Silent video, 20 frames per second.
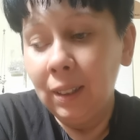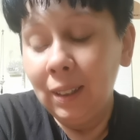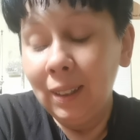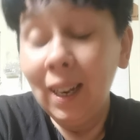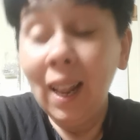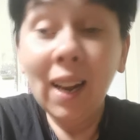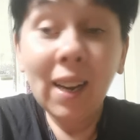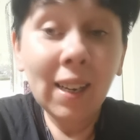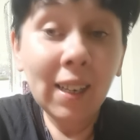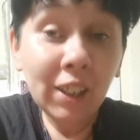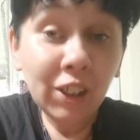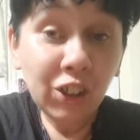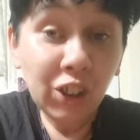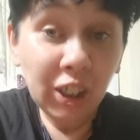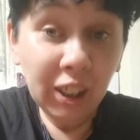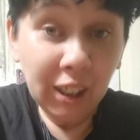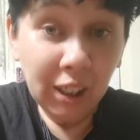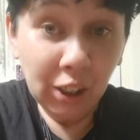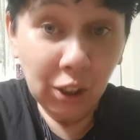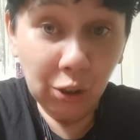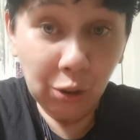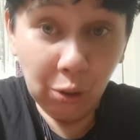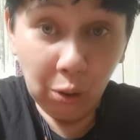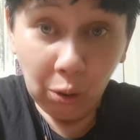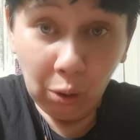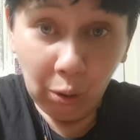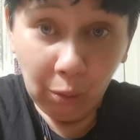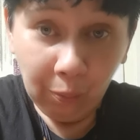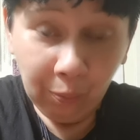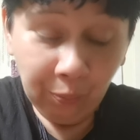La
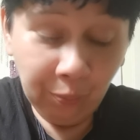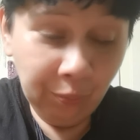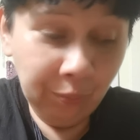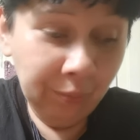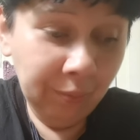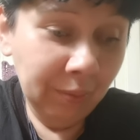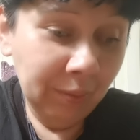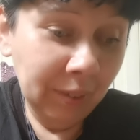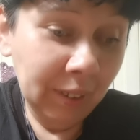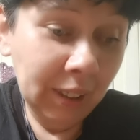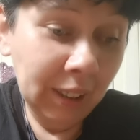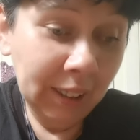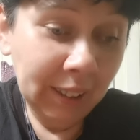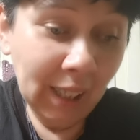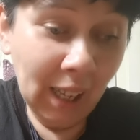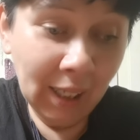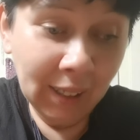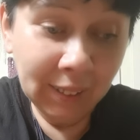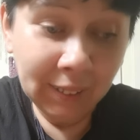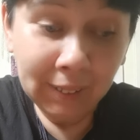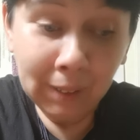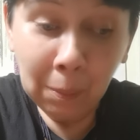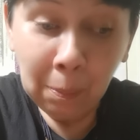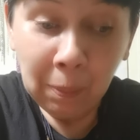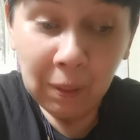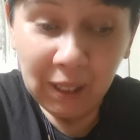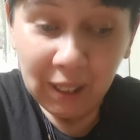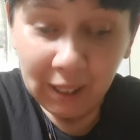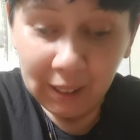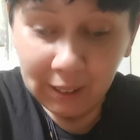alleggeriscono di tanti
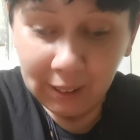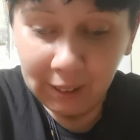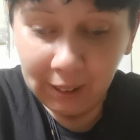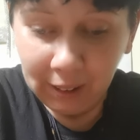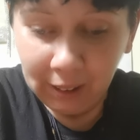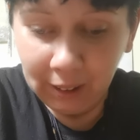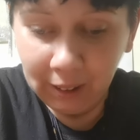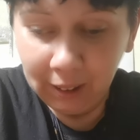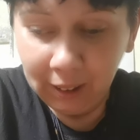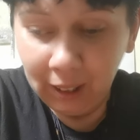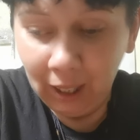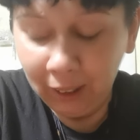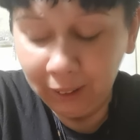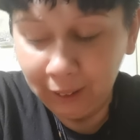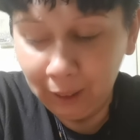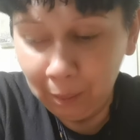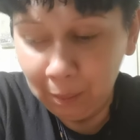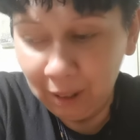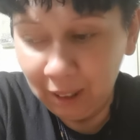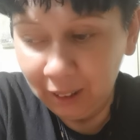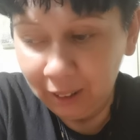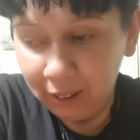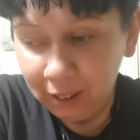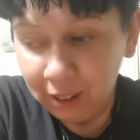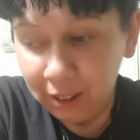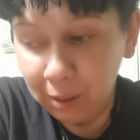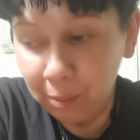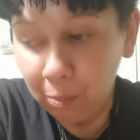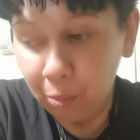pesi che altrimenti si